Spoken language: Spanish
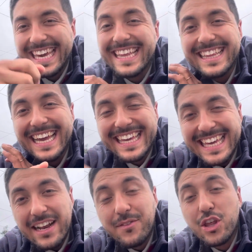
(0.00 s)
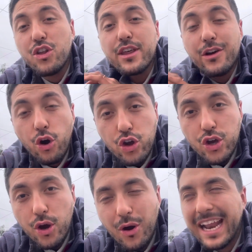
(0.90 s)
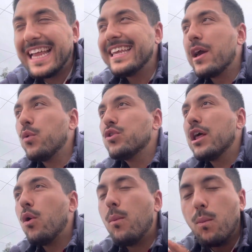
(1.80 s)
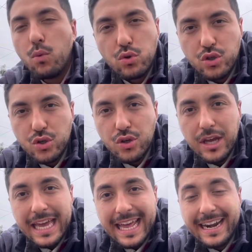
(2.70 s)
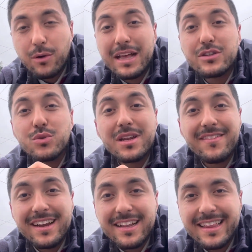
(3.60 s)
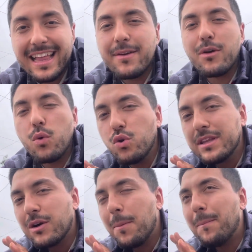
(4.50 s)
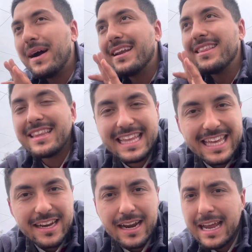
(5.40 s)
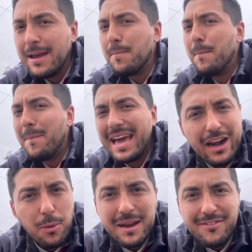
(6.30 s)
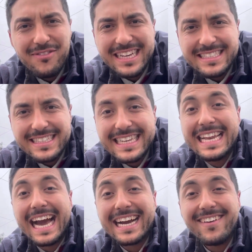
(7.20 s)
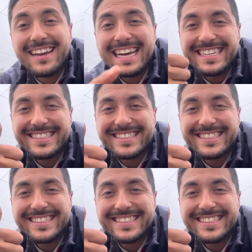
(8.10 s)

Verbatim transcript: ya hasta aquí el video de hoy. Ojalá te haya gustado mucho. Recuerda suscribirte, darle me gusta, compartir, verlo mil veces y la cábala